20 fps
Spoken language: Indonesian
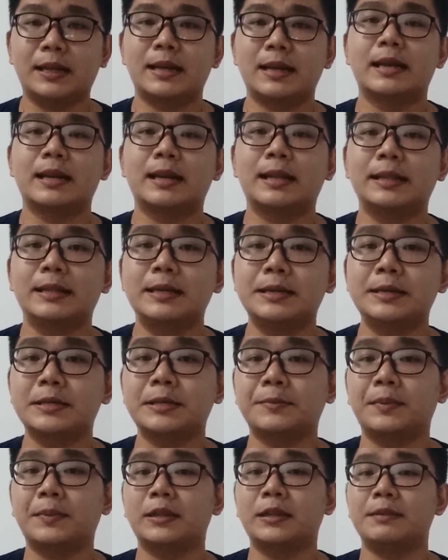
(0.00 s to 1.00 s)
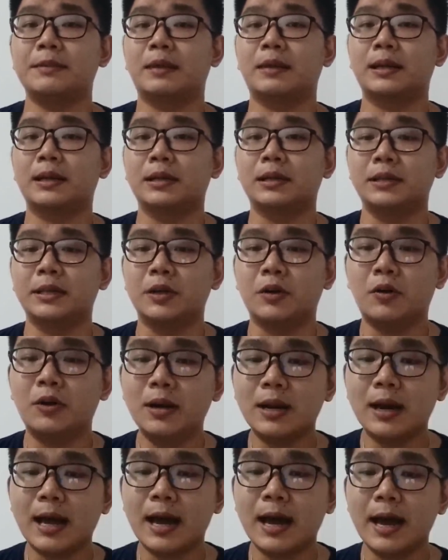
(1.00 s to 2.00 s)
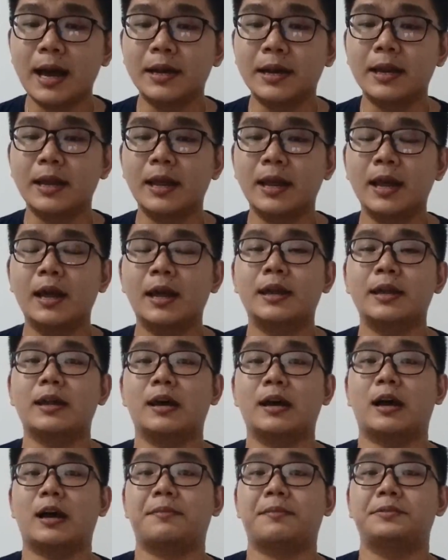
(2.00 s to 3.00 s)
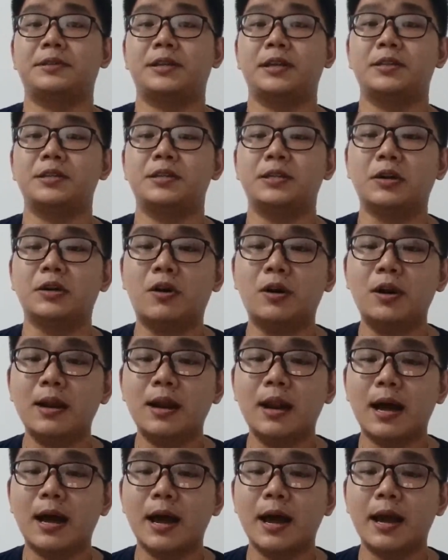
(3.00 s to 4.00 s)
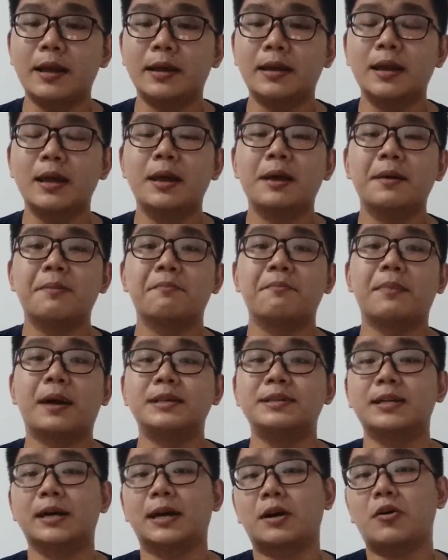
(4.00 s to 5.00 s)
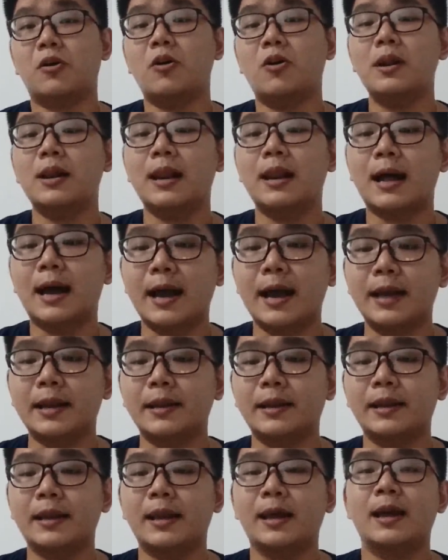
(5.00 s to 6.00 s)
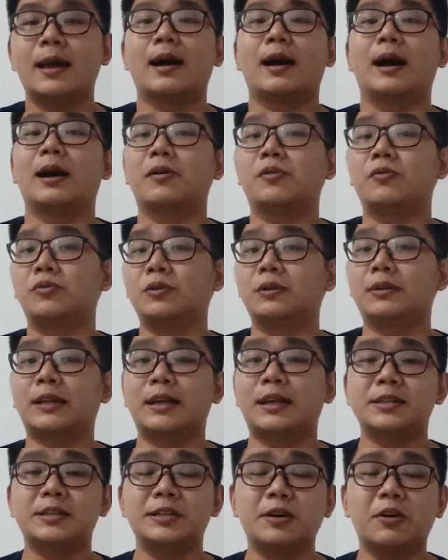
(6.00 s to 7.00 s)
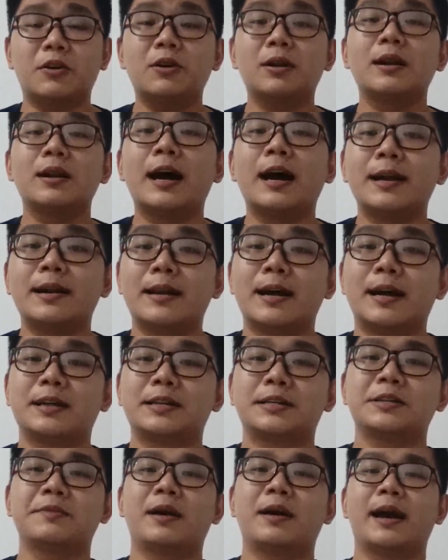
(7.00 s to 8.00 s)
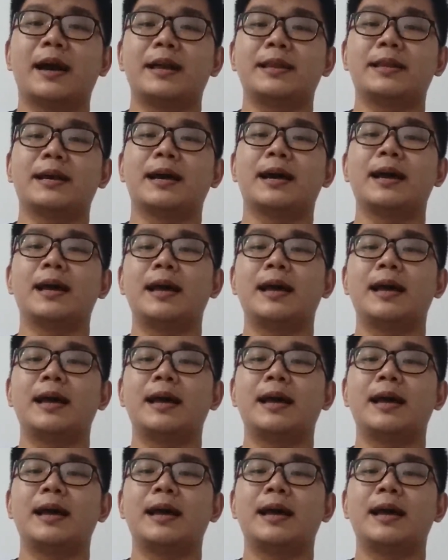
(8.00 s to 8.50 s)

ada nanti seperti marketing online ya absensi online pajak online akuntansi online dan sebagainya